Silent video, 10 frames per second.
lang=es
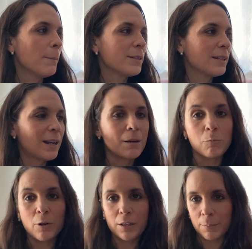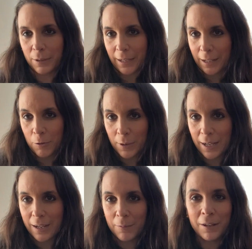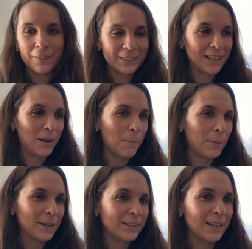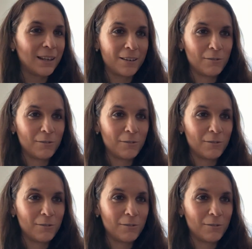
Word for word: va a ser la muerte, porque es que no voy a, hacer ser plan de,